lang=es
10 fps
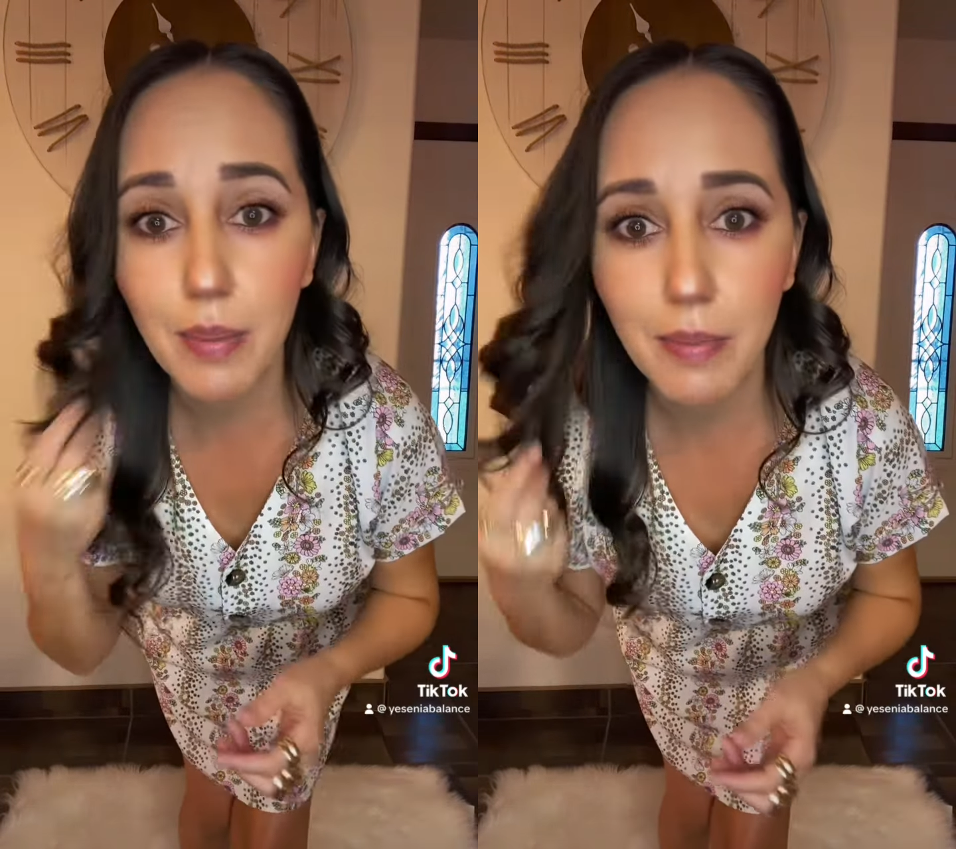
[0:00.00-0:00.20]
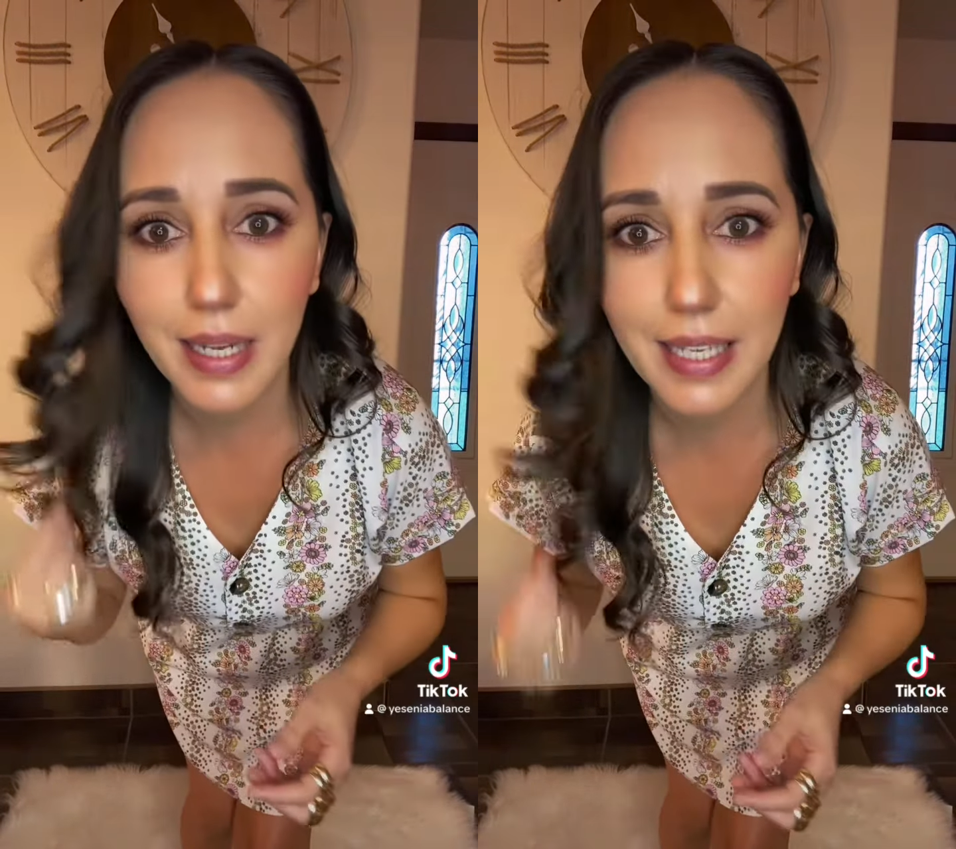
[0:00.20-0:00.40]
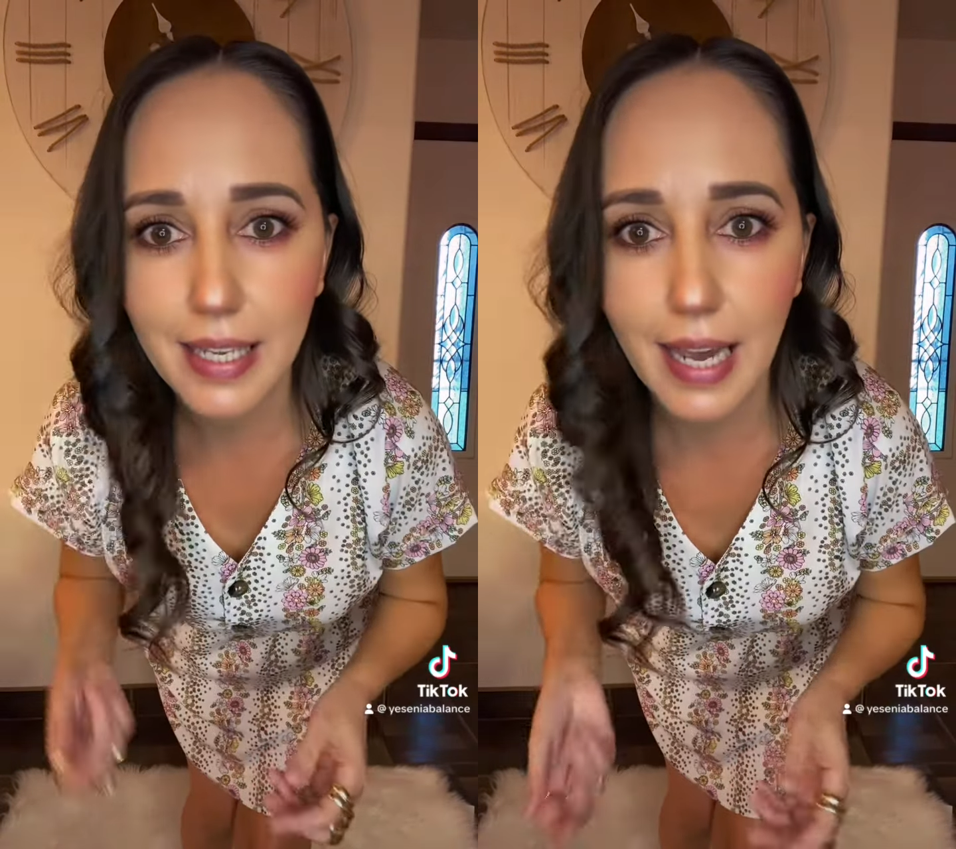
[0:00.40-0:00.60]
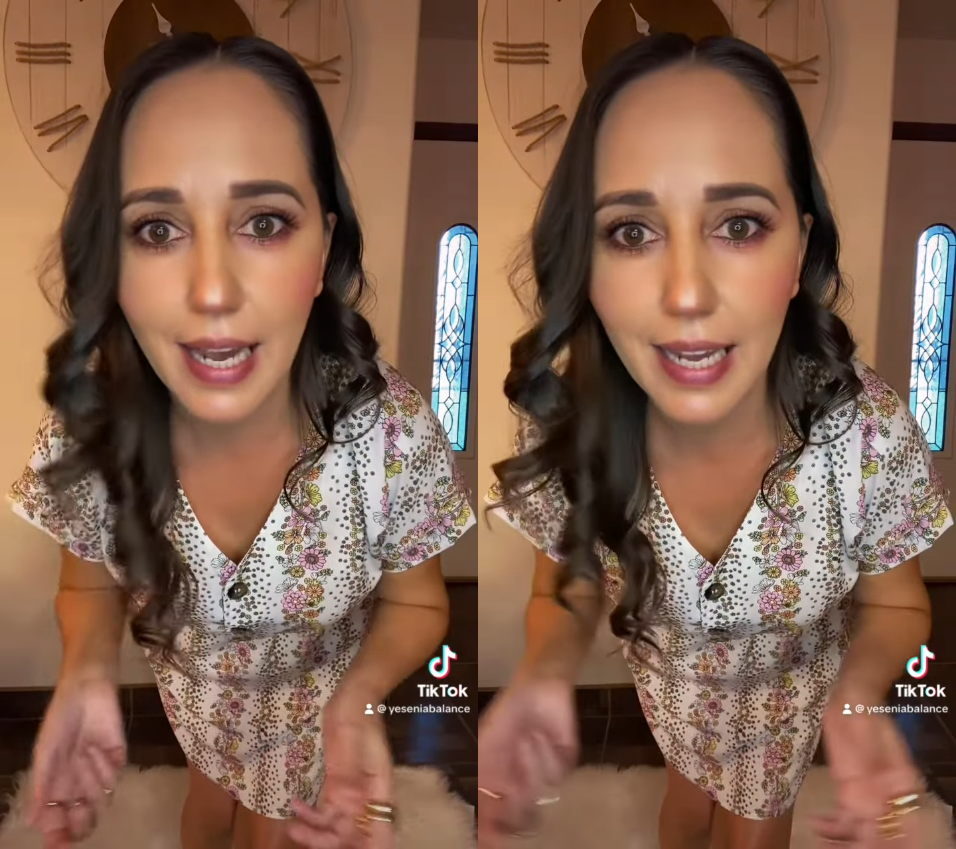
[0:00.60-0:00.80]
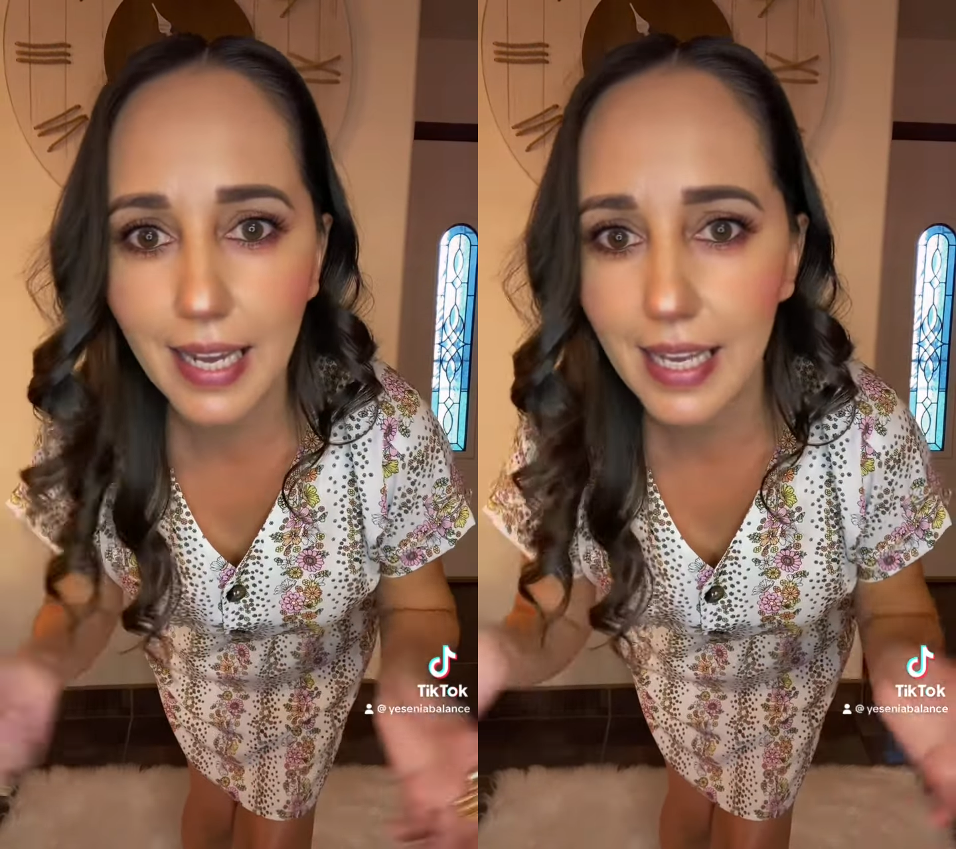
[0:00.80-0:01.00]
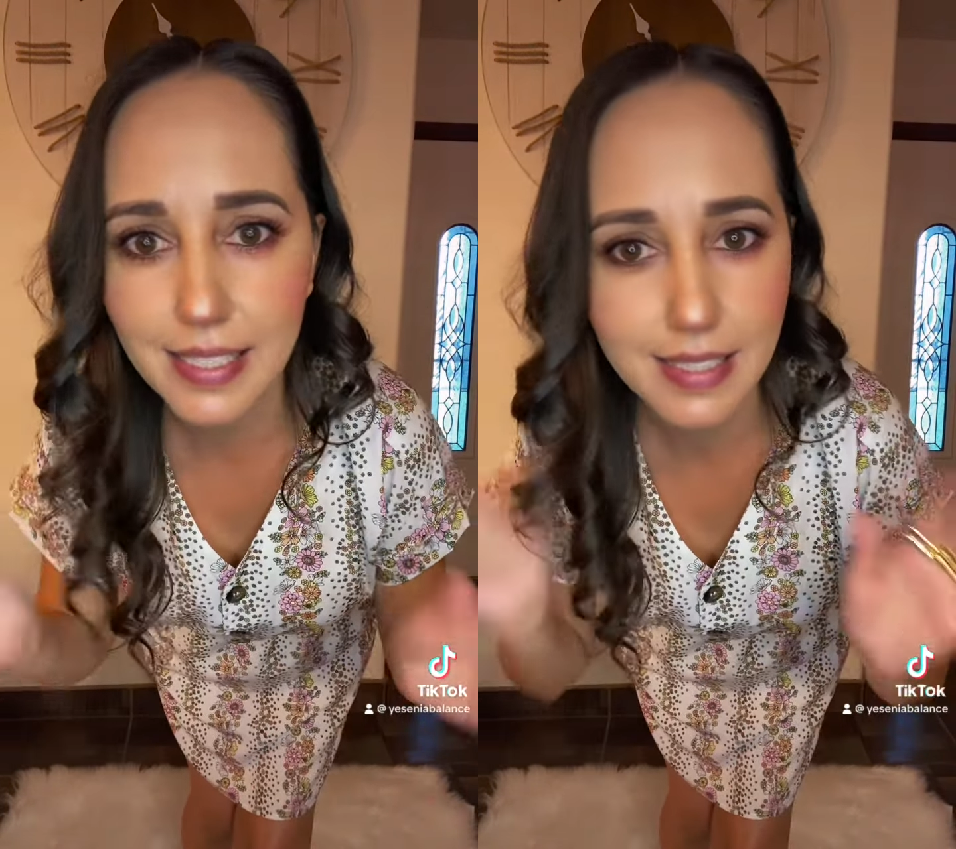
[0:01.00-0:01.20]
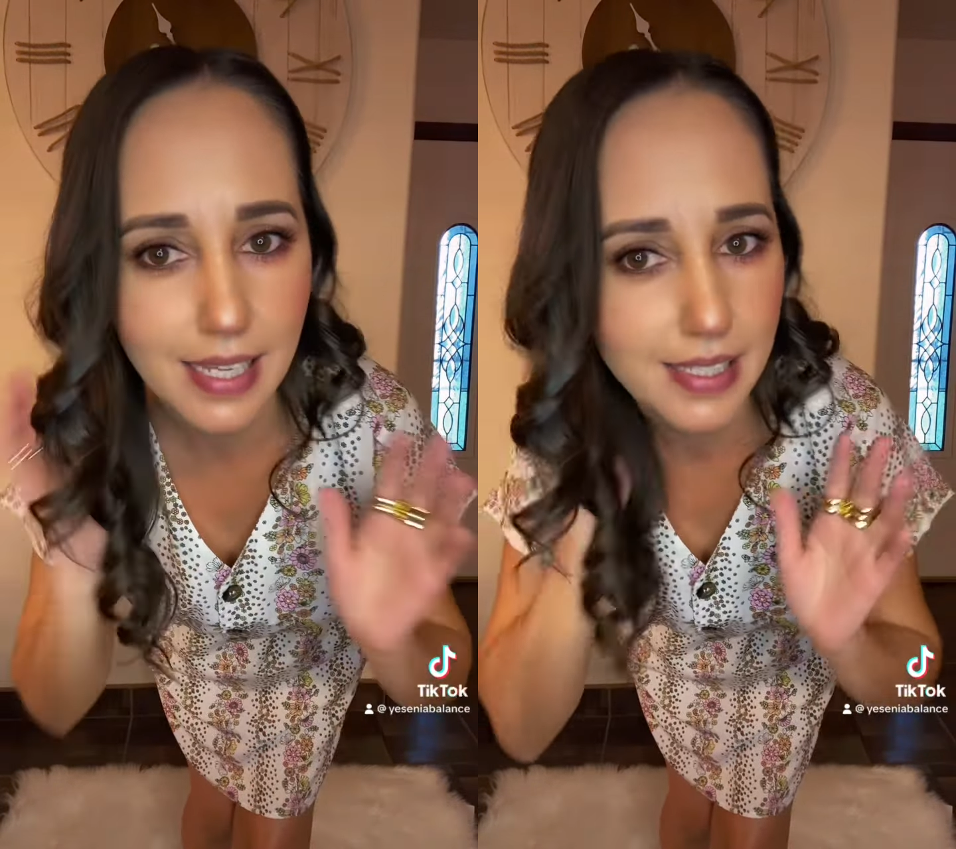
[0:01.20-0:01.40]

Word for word: mi maquillaje está